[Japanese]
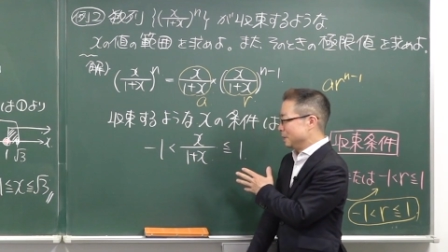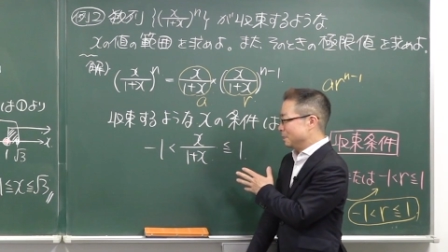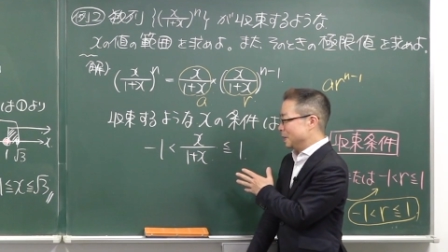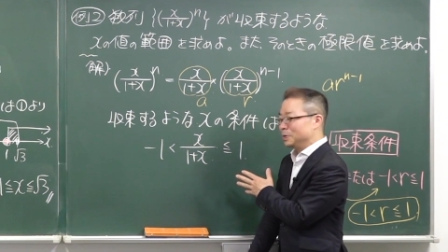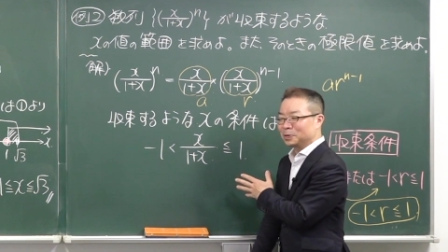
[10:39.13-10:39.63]

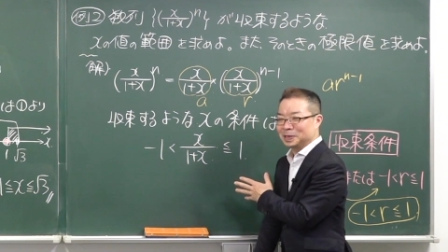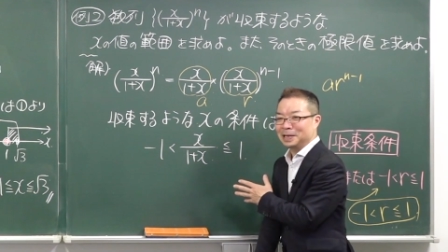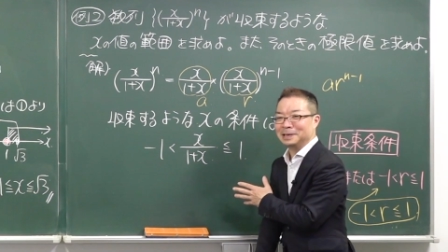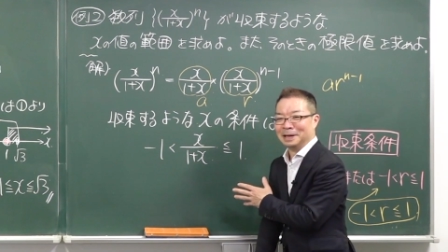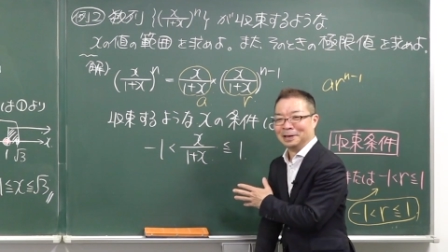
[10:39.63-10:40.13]
めんどく
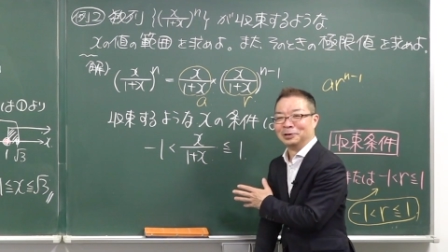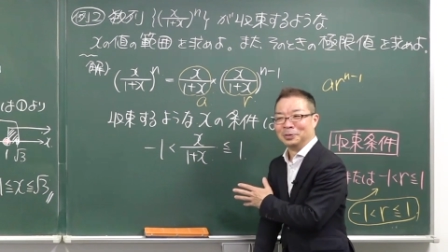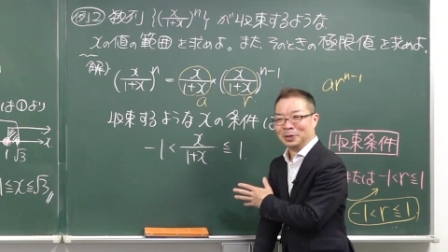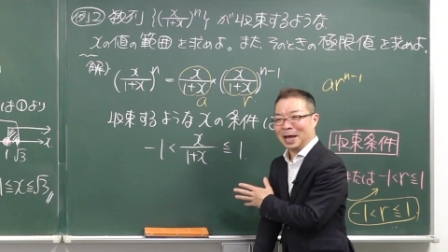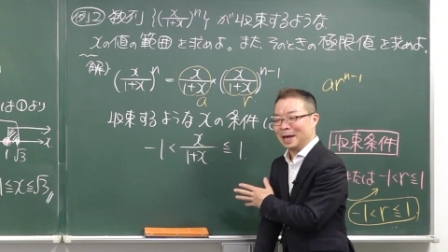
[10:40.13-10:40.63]
さいんだよね、ど
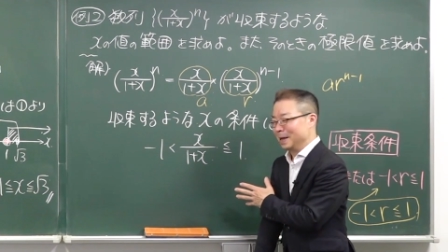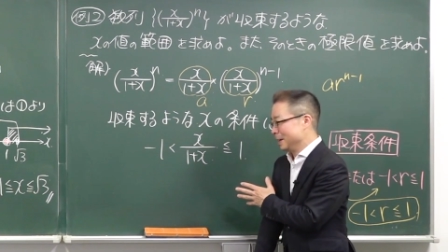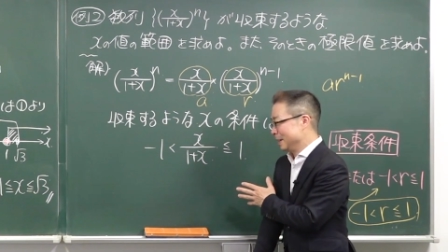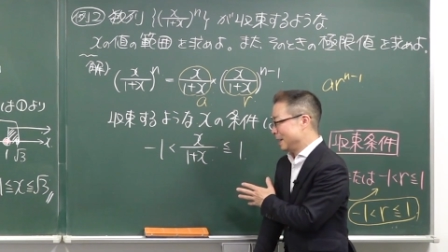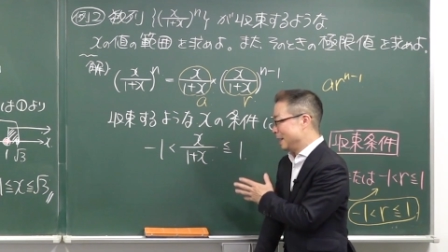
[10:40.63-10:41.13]
れもね。
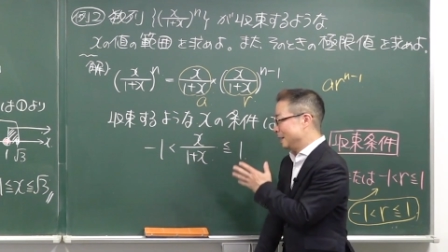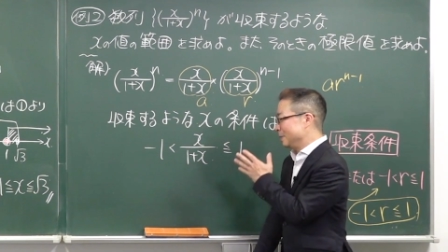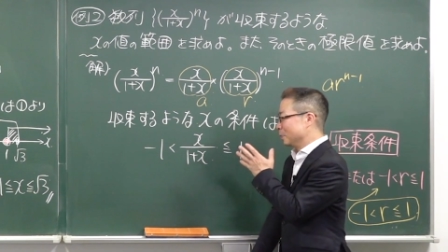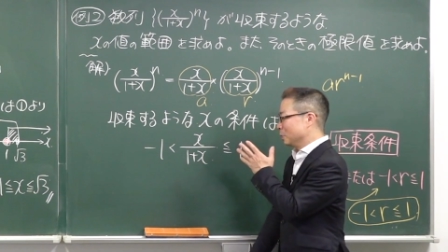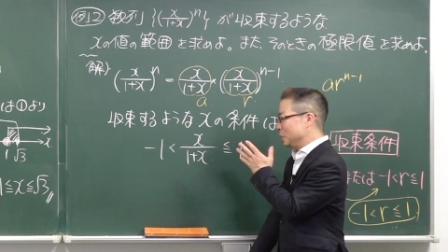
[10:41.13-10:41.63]
えー、
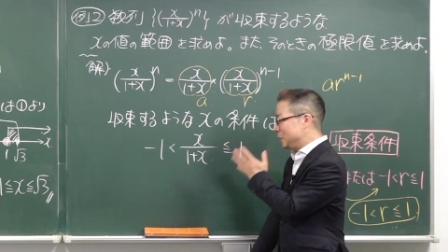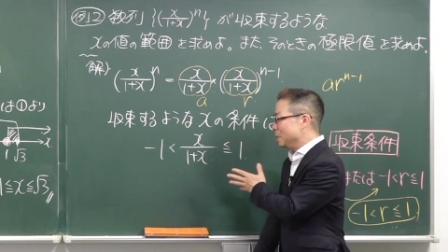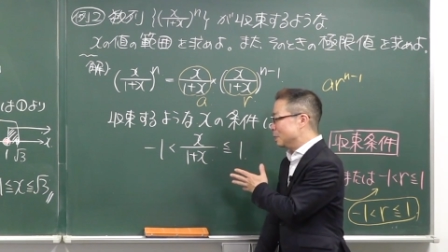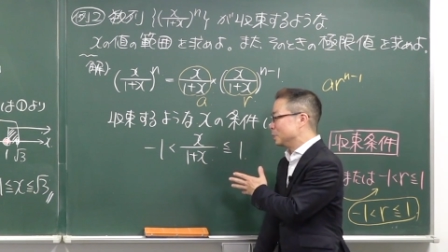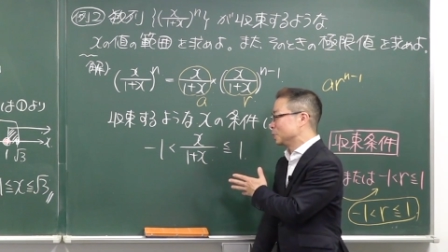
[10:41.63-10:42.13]
でも一
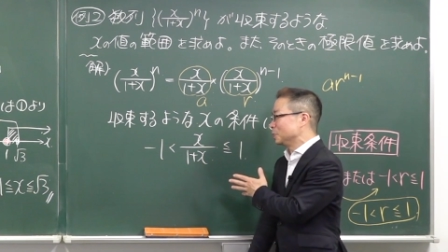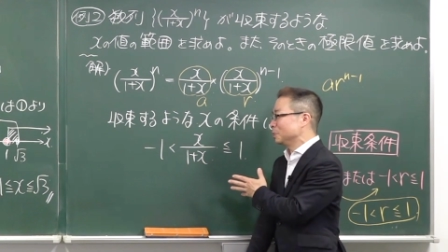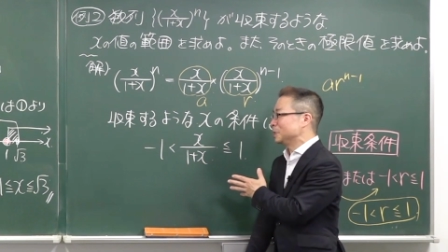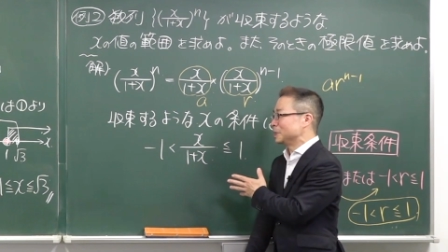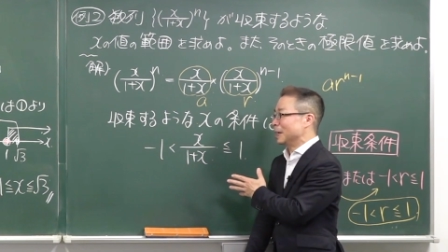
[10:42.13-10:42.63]
番
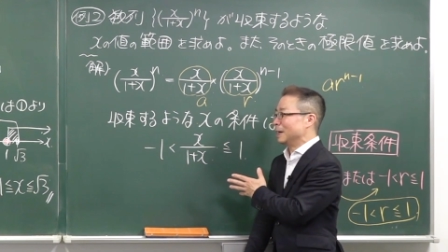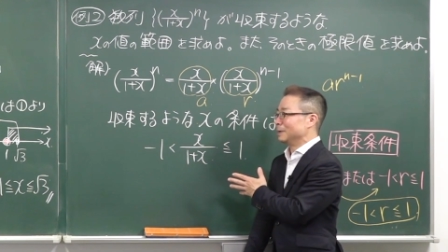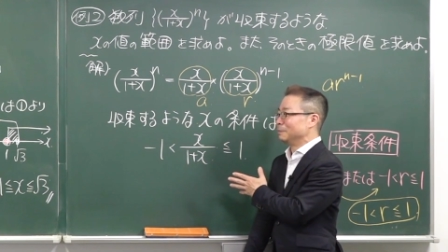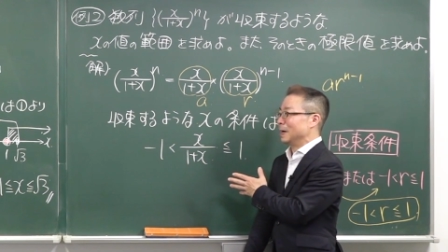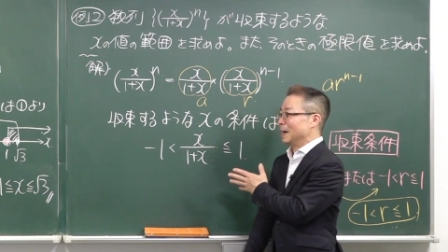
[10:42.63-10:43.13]
オーソドックス
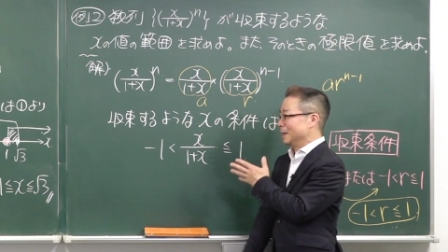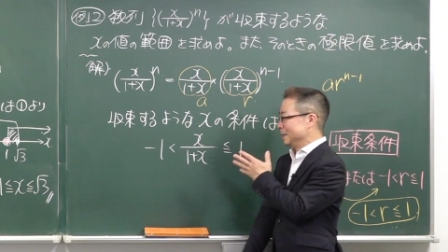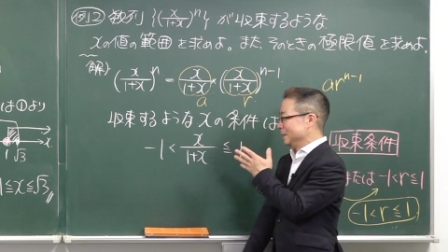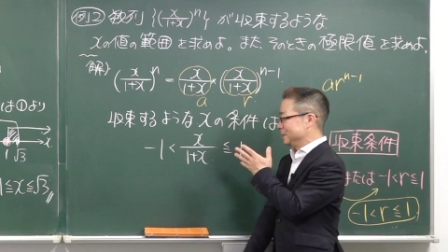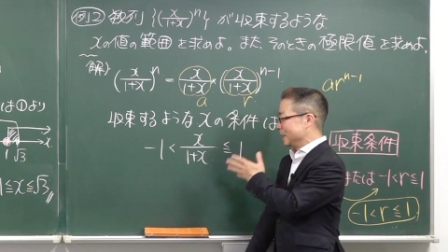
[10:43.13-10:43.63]
な、ま
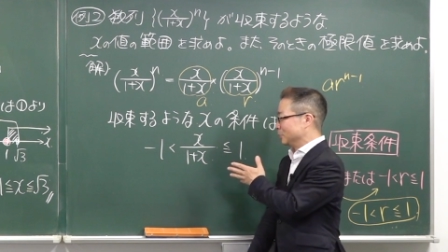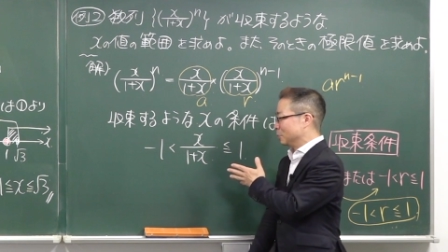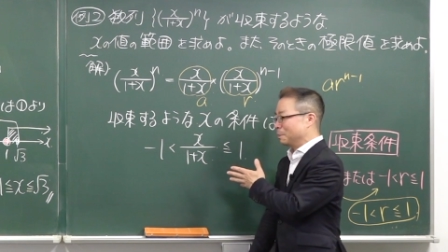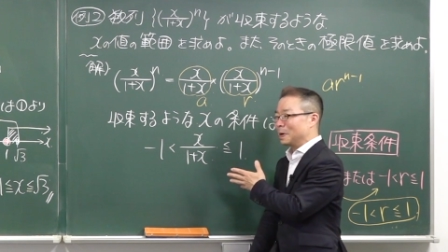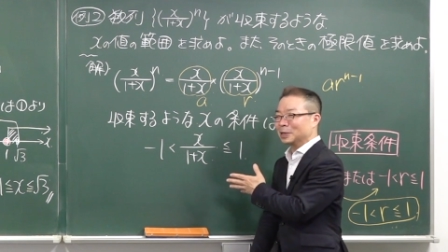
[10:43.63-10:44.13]
あ、ちゃん
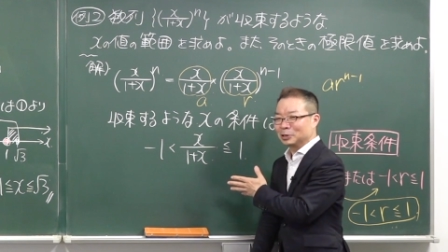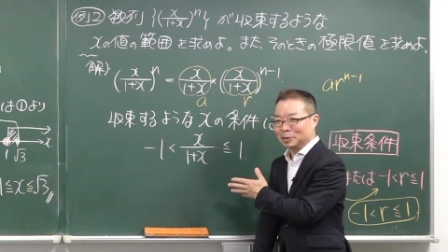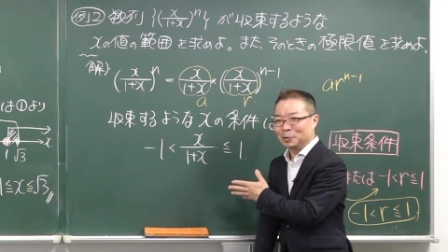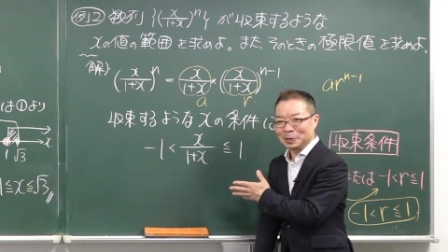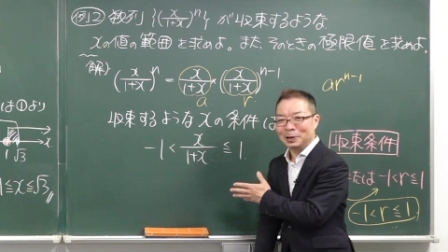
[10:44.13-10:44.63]
と
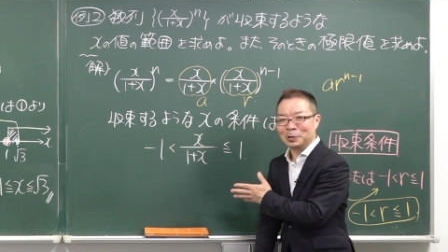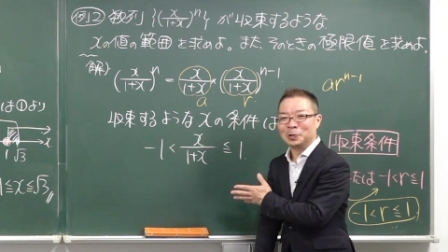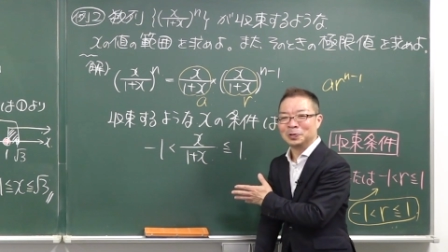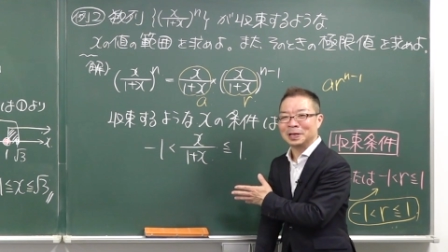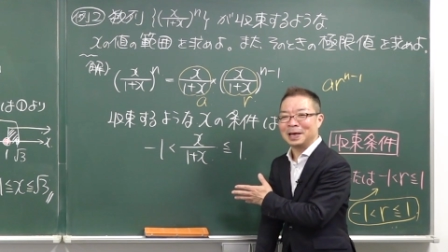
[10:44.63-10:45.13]
真っ当な方
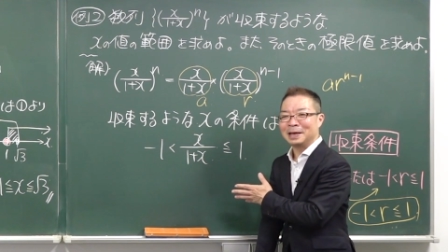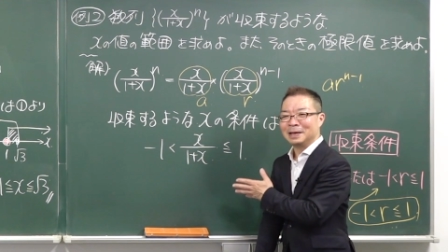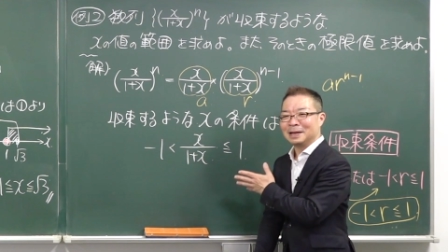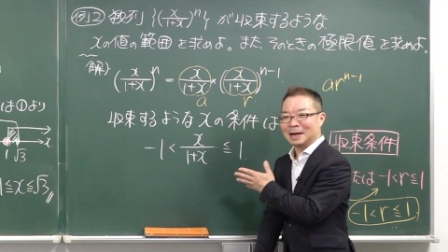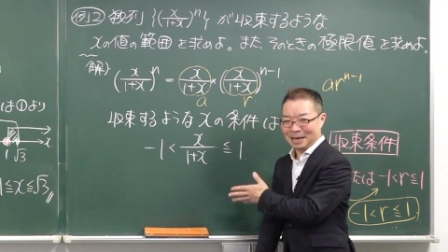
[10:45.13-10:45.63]
法で
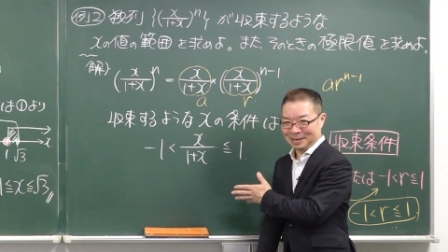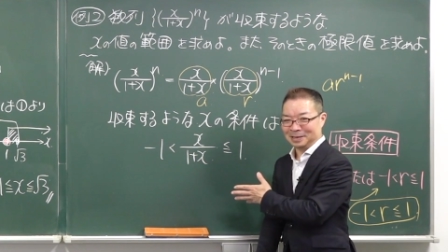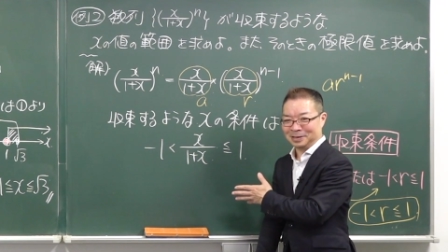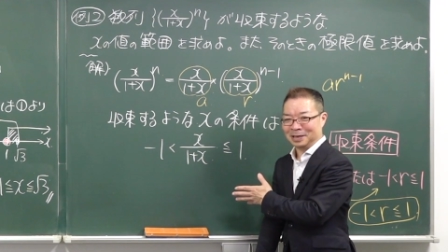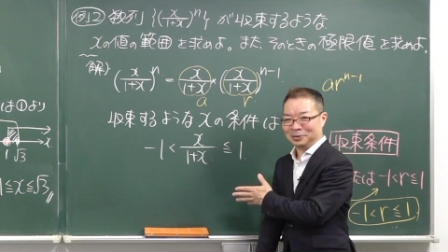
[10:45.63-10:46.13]
解
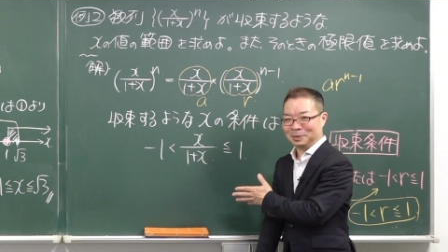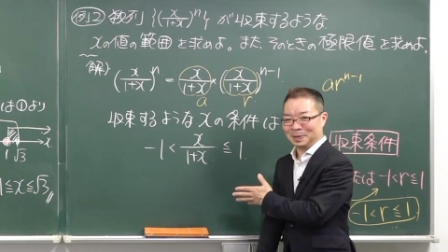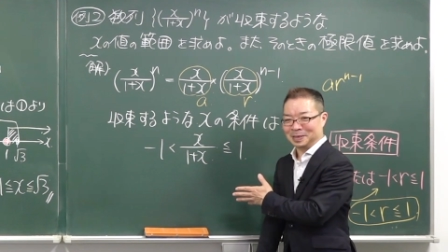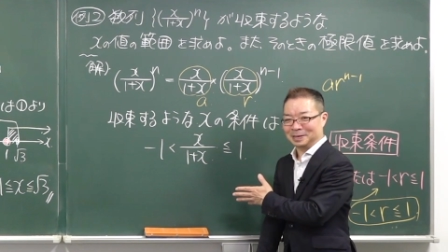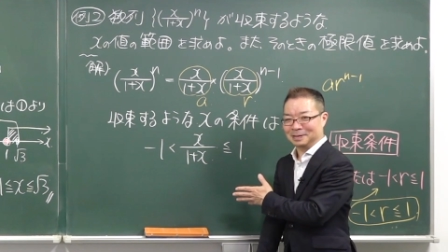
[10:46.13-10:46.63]
説したいと思い
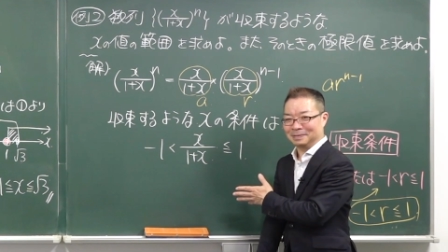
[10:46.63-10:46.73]
ます。